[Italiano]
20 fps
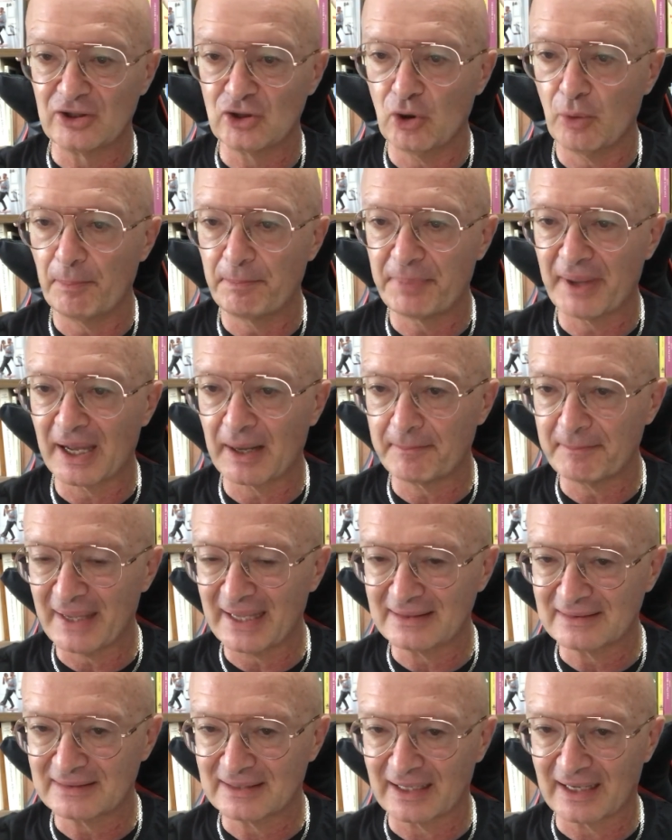non
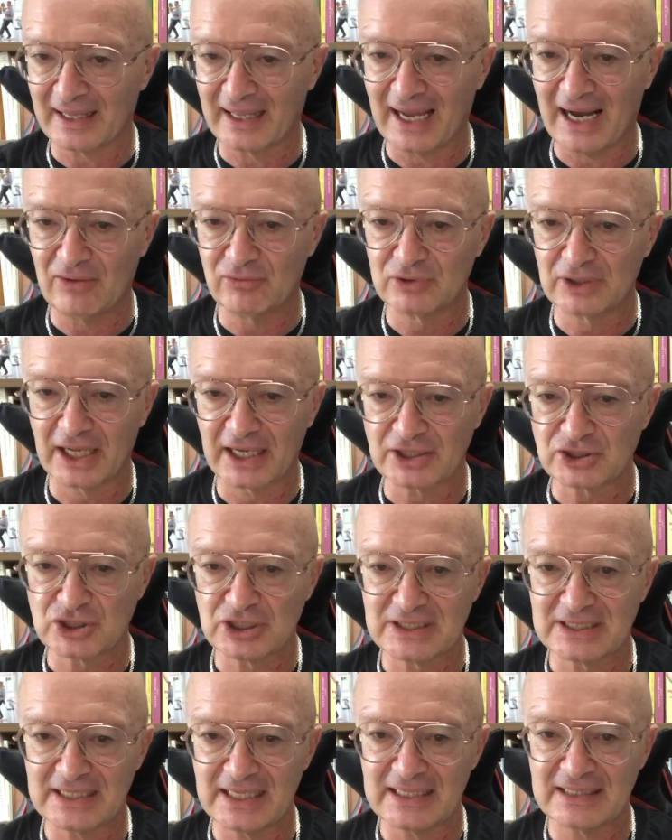permettere a un
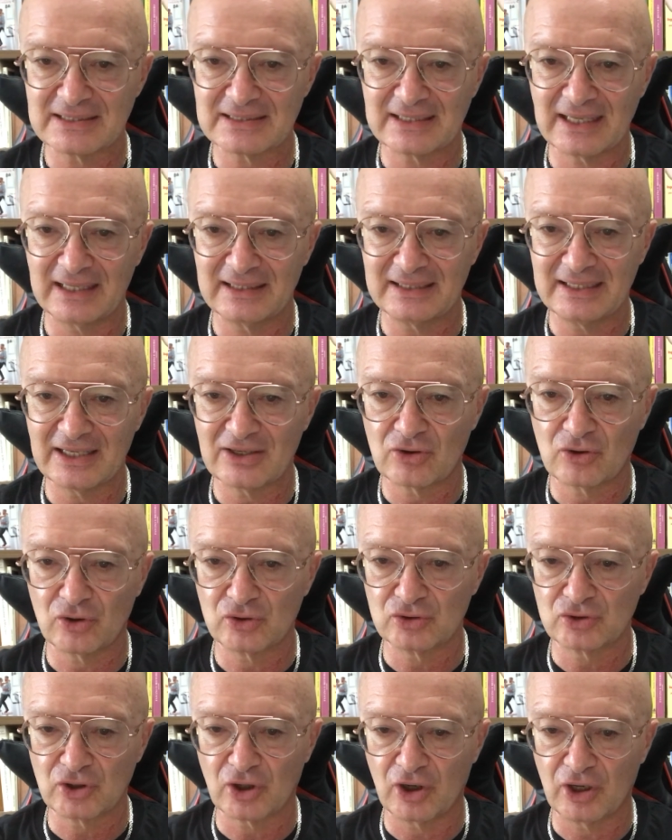narcisista di
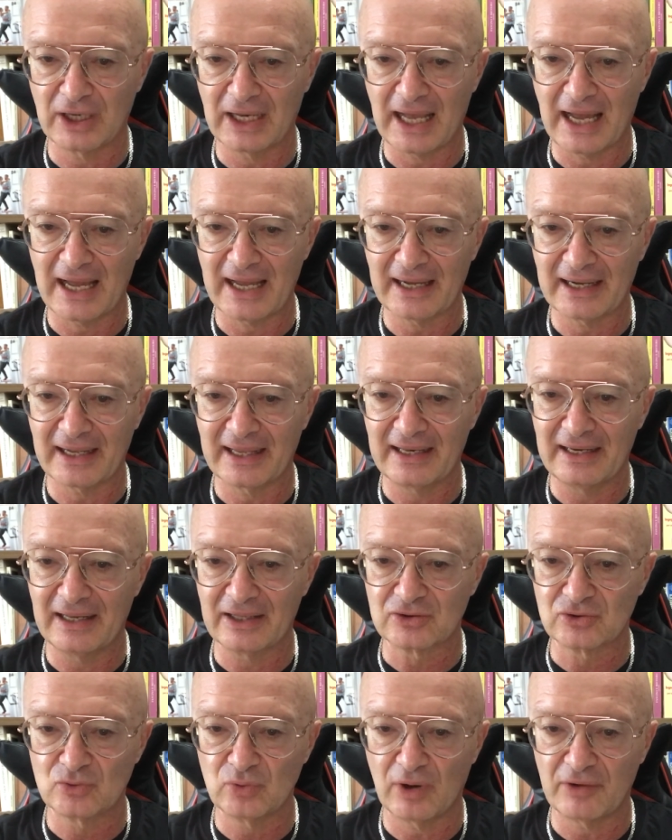controllare
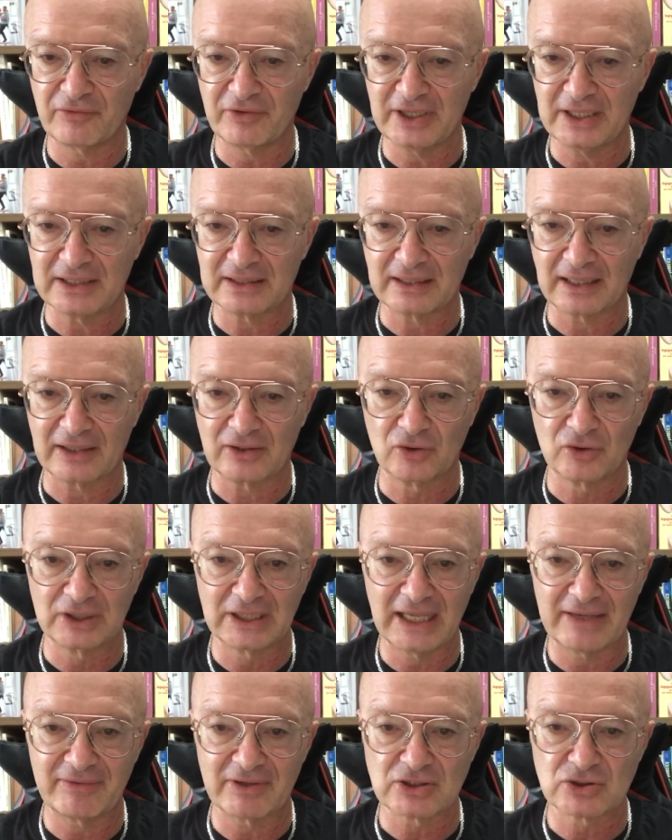la tua vita, non
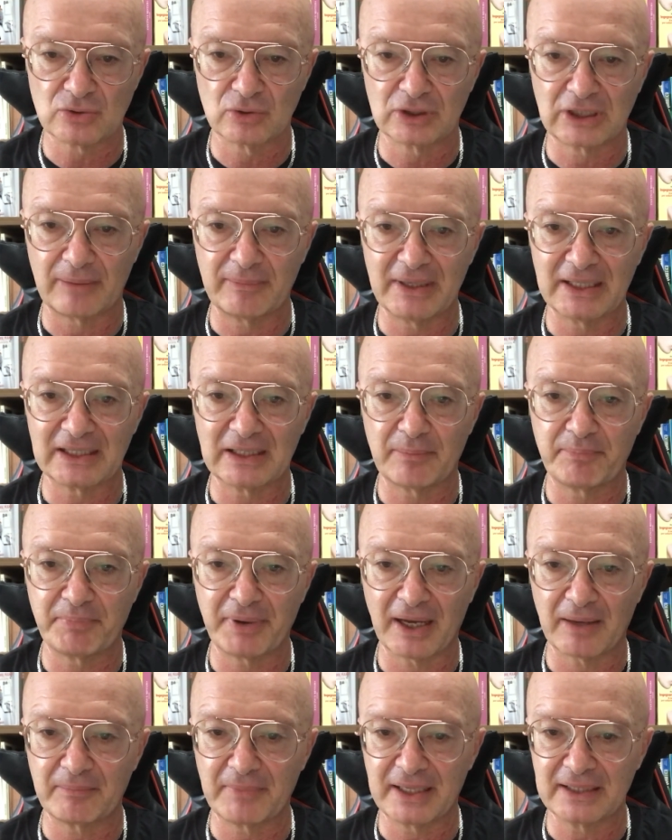devi assolutamente
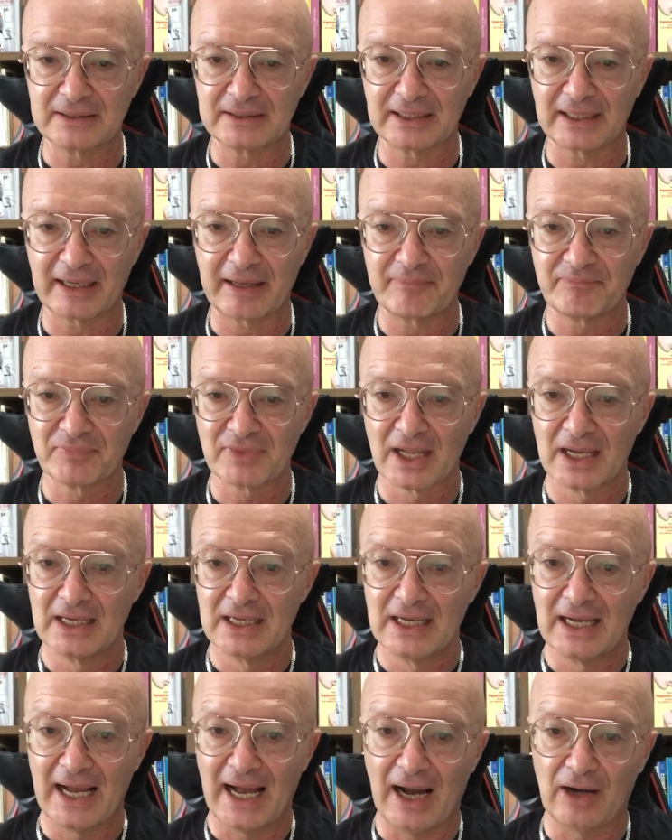permettere
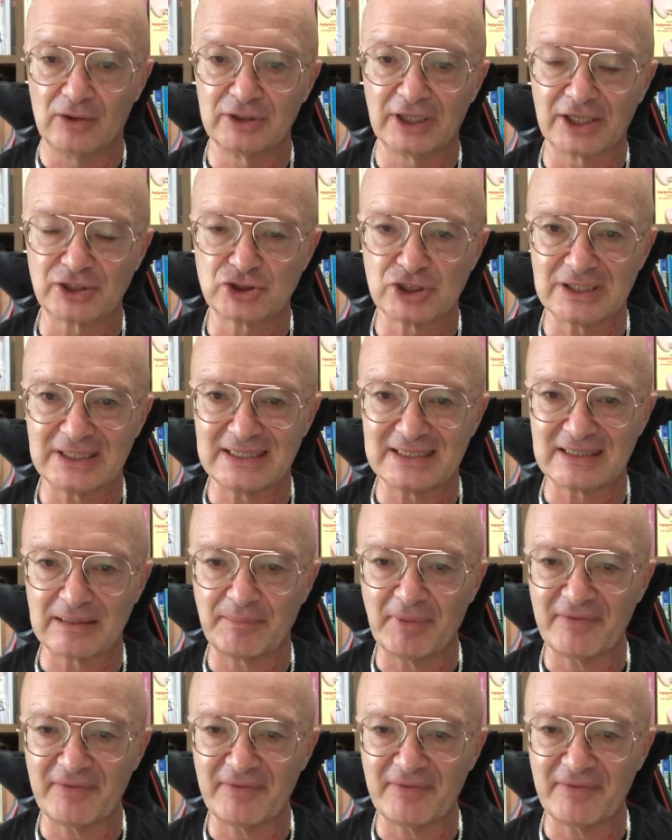a un narcisista.